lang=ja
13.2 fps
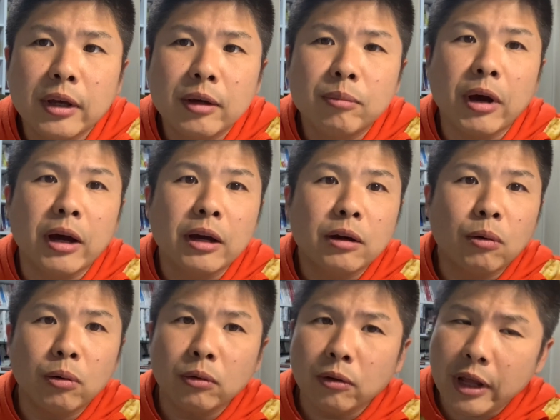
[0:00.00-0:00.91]
まあ、
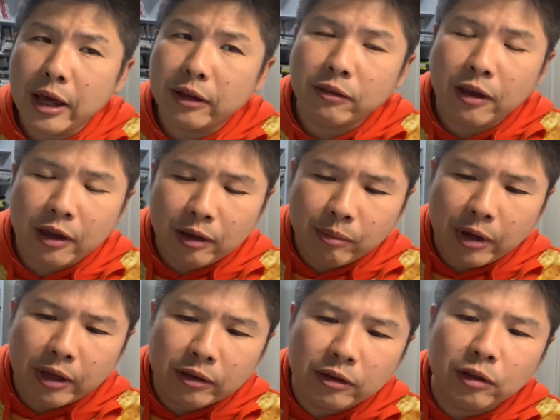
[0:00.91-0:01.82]
このね、低
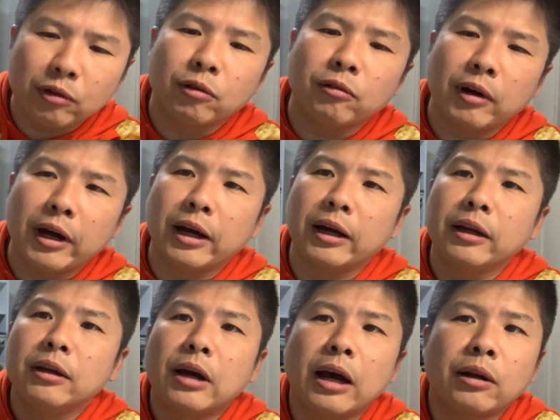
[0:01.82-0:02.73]
迷っていうのは、
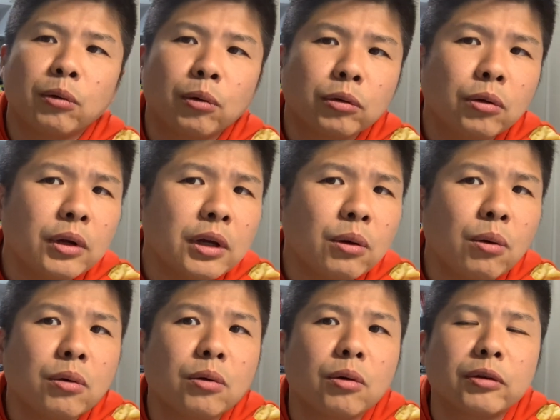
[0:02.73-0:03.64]
あの、おとり
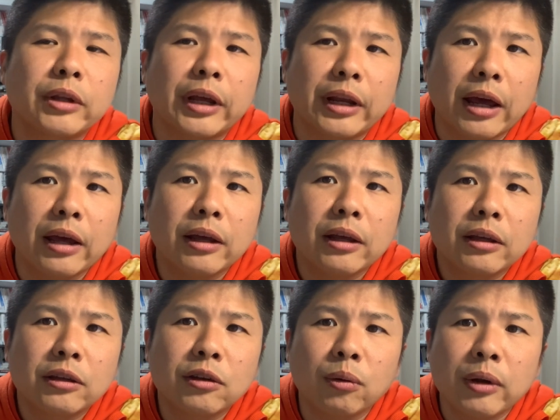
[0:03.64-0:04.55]
広告でね、
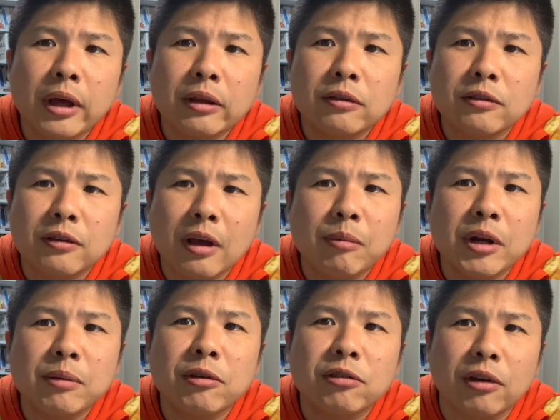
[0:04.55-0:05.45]
去年捕ま
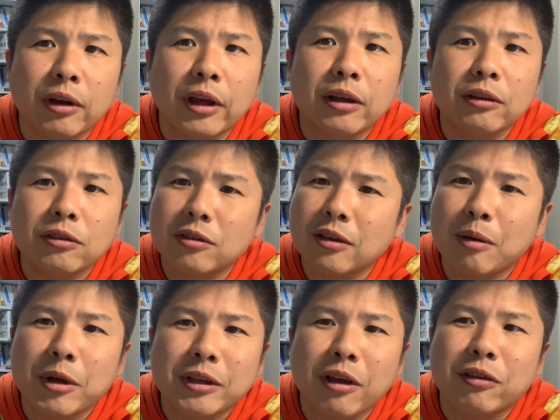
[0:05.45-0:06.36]
りましたね。捕
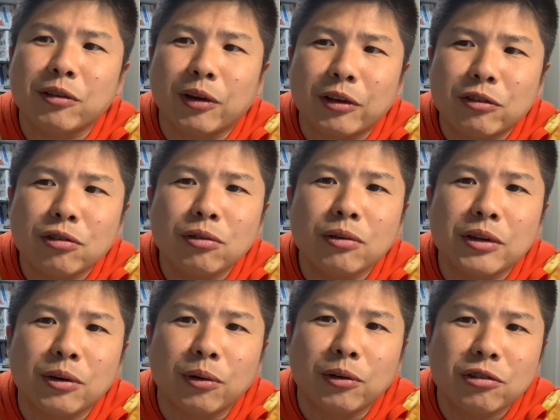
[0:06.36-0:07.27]
まったっていうか、注
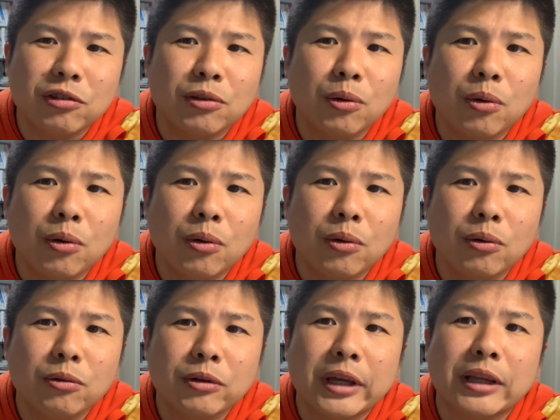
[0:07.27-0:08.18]
意を、指導を
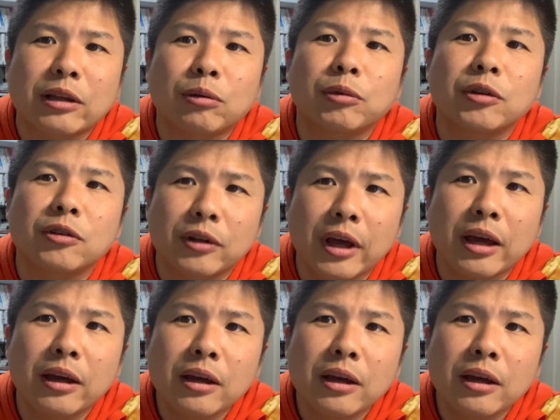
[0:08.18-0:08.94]
受けたと思うんですね。